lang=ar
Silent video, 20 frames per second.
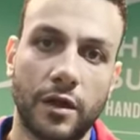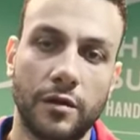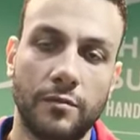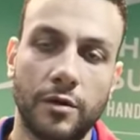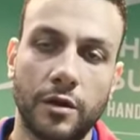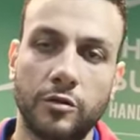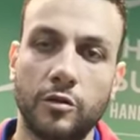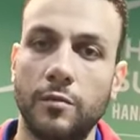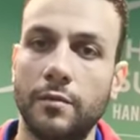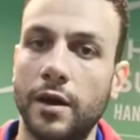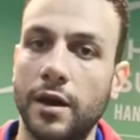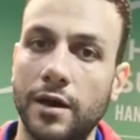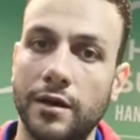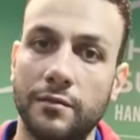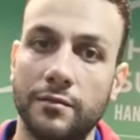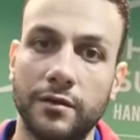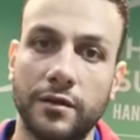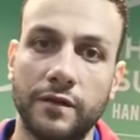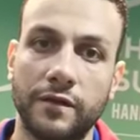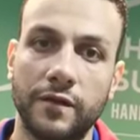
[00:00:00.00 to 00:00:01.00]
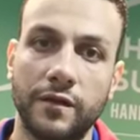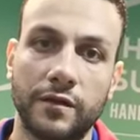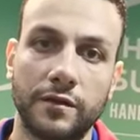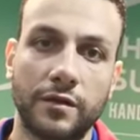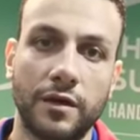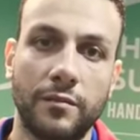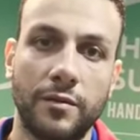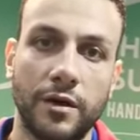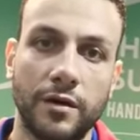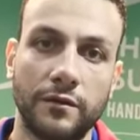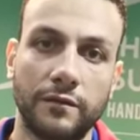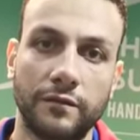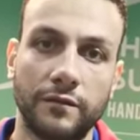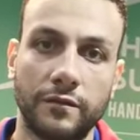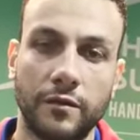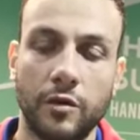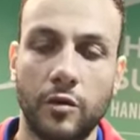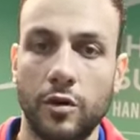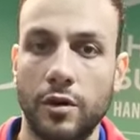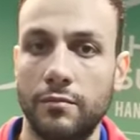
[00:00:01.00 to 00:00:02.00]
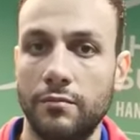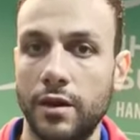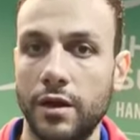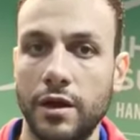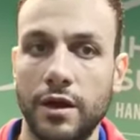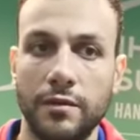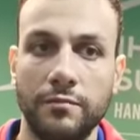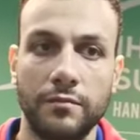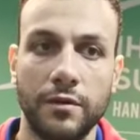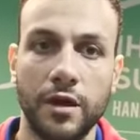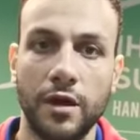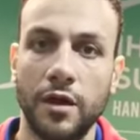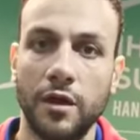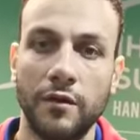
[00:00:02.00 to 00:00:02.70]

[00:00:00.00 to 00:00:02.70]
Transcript: خبراتهم اعلى بكتير طبعا جوه الملعب